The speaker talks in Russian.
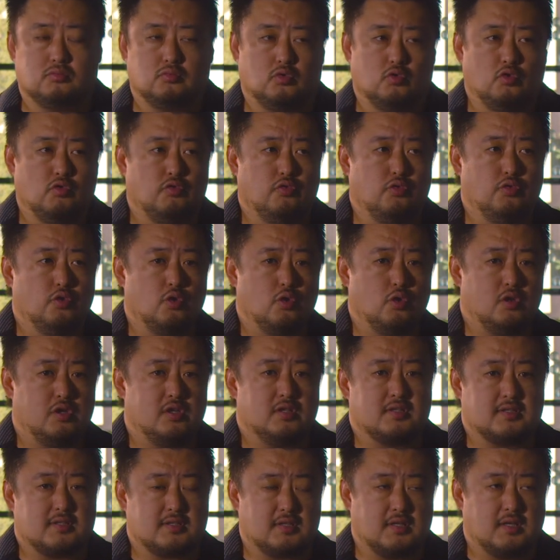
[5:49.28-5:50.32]

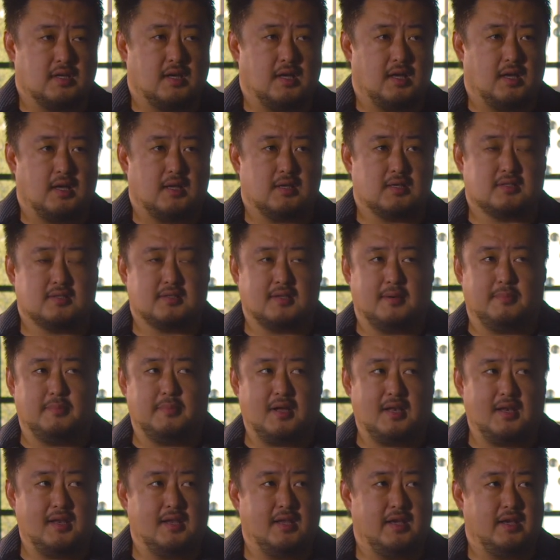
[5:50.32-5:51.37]
уволиться,
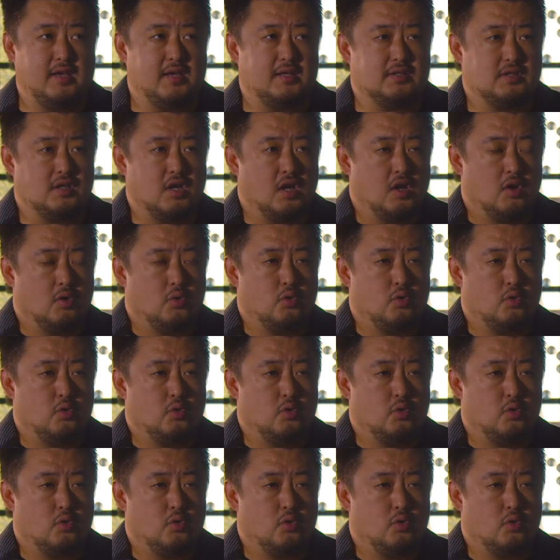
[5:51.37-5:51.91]
заболеть,